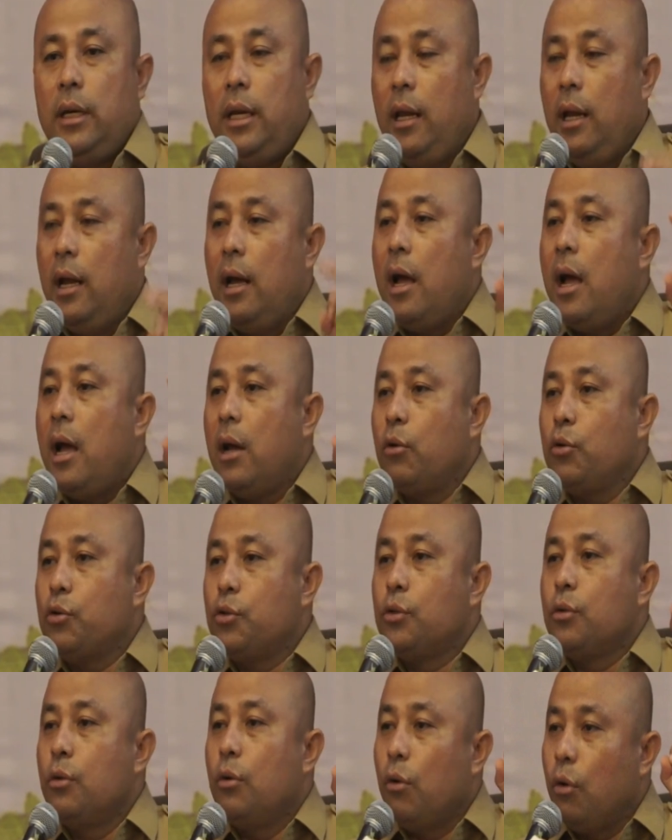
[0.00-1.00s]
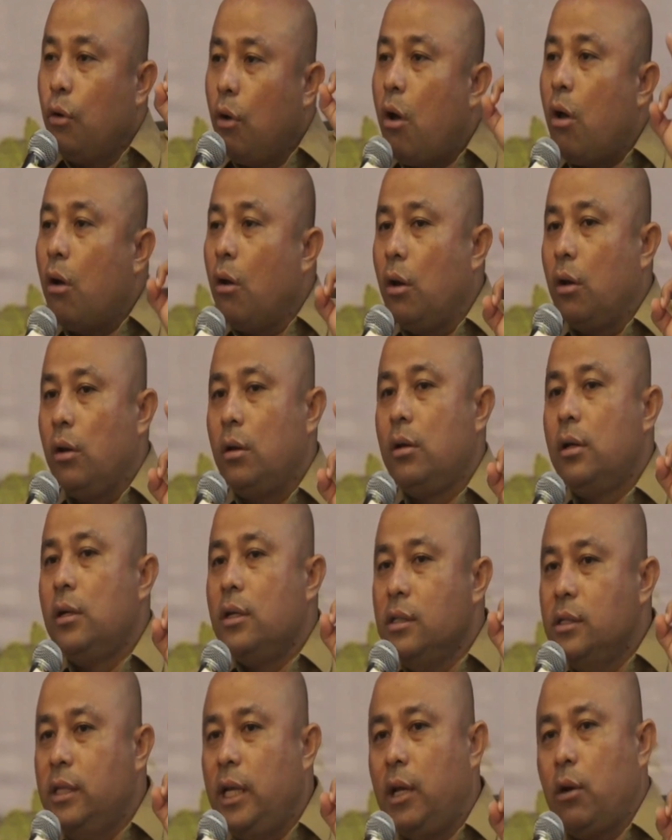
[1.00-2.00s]
Dia harus nol,
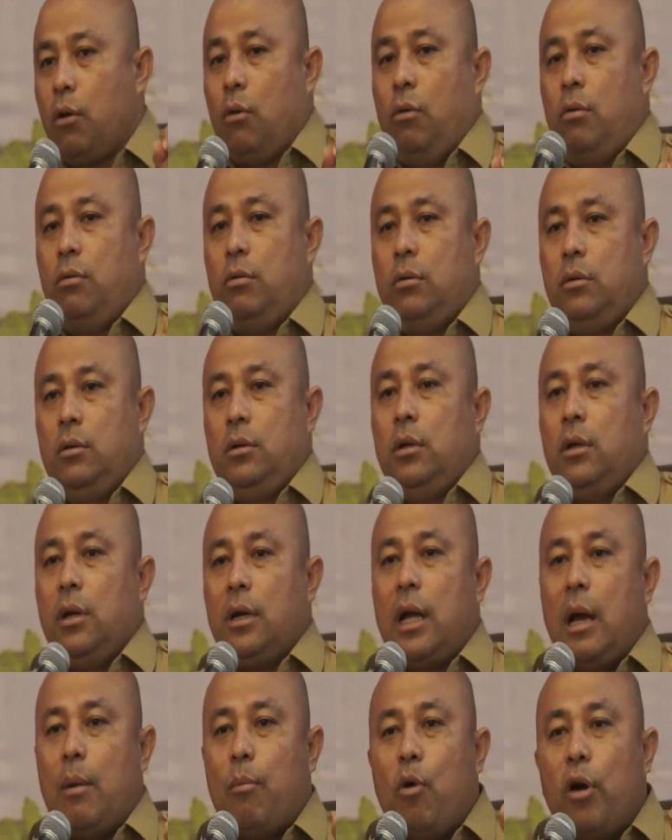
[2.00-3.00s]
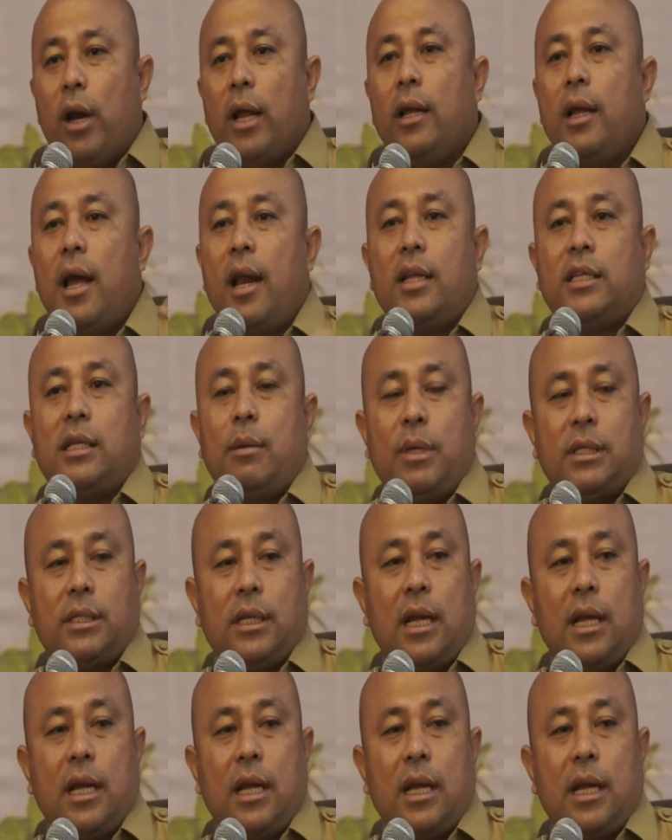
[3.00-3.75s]
zero, nggak boleh ada sama